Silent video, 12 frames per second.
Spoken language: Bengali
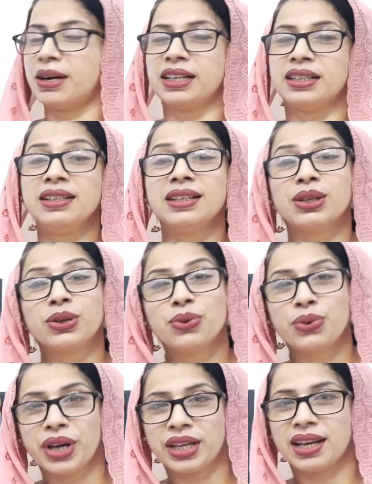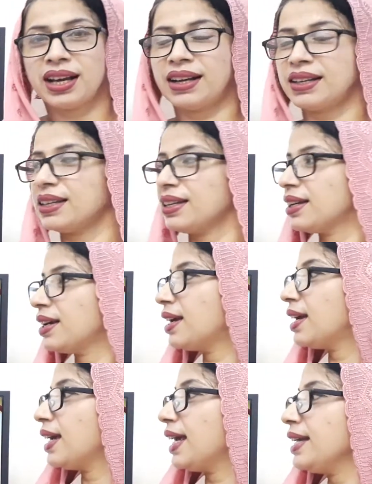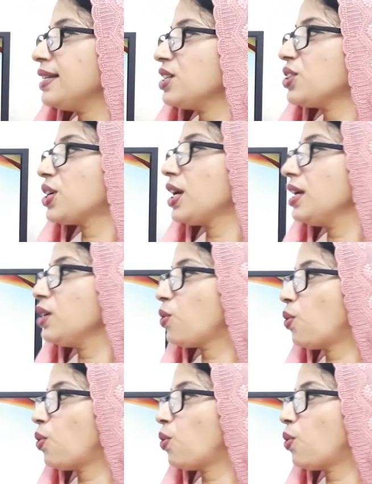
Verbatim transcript: বাণী কুড়াইয়া আনি এই যে সেই